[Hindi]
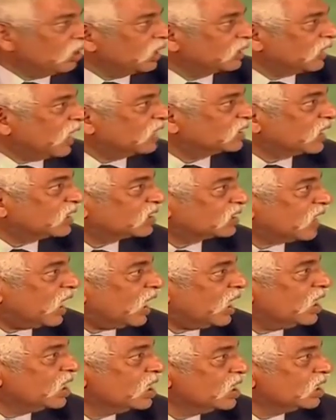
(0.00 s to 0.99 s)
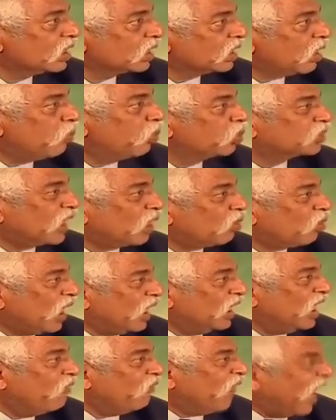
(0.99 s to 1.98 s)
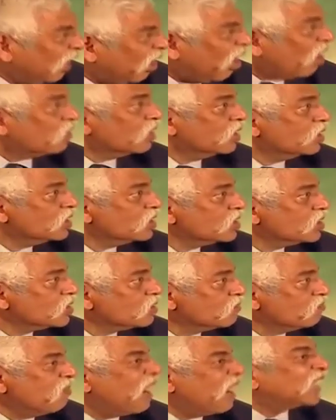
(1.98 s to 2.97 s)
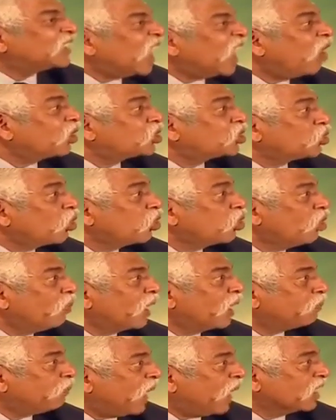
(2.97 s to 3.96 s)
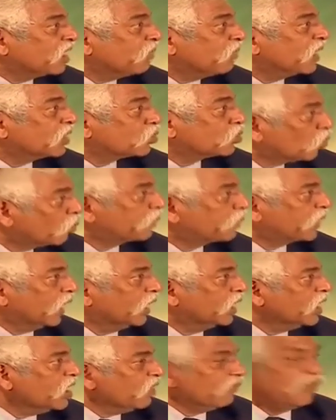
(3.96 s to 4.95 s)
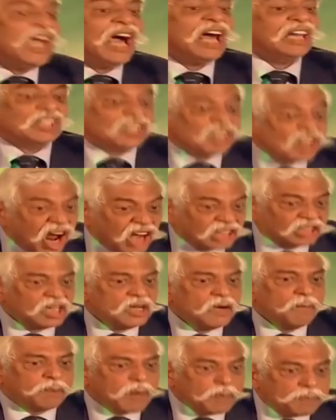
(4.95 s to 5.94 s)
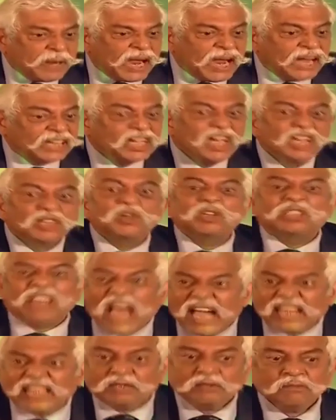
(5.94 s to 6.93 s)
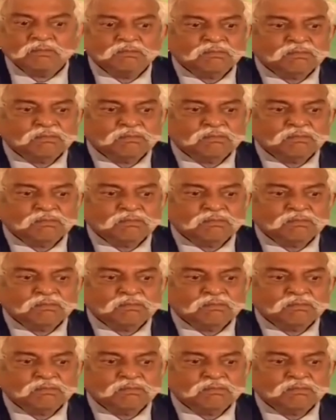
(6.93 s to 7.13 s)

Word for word: खून इतना सस्ता है कबूतर उड़ाने वालों मर जाओ चुल्लू भर पानी में डूब के वी आर नॉट प्रिपेयर टू डाई